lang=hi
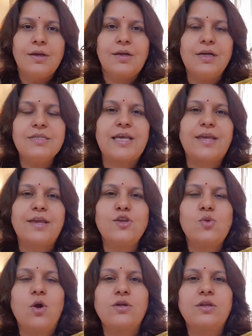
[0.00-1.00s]
कल
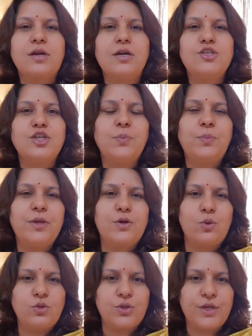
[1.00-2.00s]
सेकेंड क्वार्टर का जीडीपी
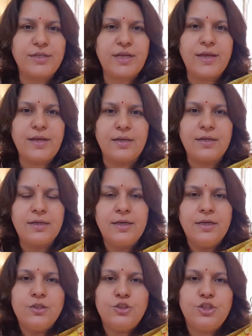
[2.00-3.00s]
ग्रोथ रेट आया
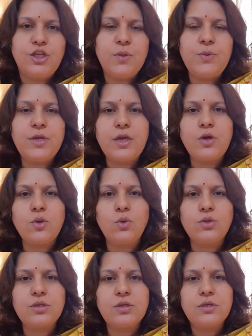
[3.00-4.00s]
जीडीपी की
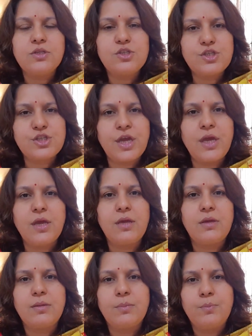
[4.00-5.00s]
ग्रोथ छः
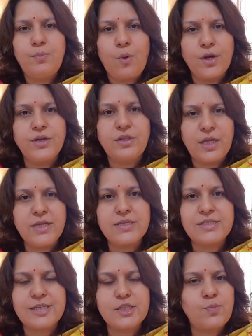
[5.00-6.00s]
पॉइंट तीन
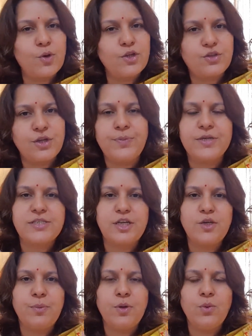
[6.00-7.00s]
सिक्स पॉइंट थ्री
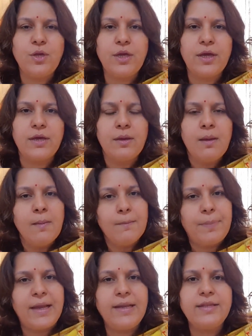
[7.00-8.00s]
परसेंट पे हुई है
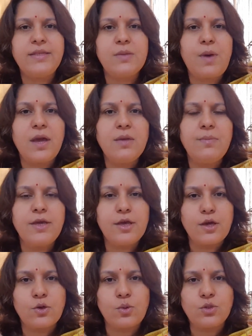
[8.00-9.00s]
पहली तिमाही में
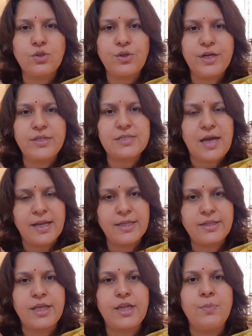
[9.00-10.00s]
ये ग्रोथ रेट साढ़े
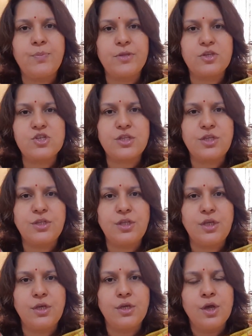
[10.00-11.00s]
तेरह प्रतिशत की
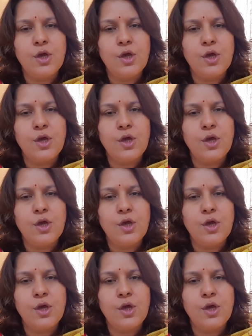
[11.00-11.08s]
थी